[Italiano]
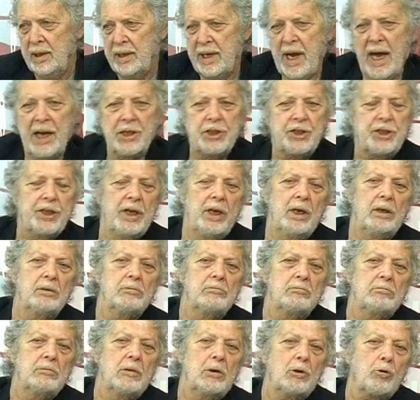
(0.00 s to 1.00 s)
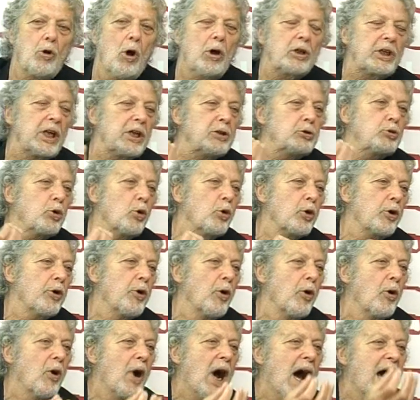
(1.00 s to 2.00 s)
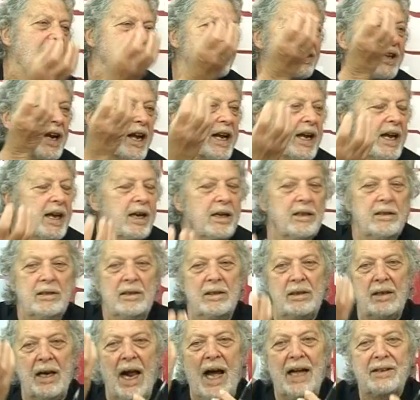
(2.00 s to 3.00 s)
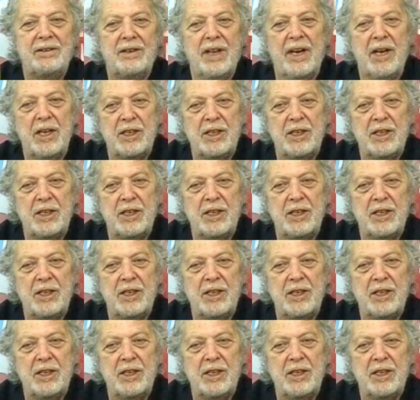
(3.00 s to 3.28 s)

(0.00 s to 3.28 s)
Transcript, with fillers: nasce, ruota intorno a tre, a tre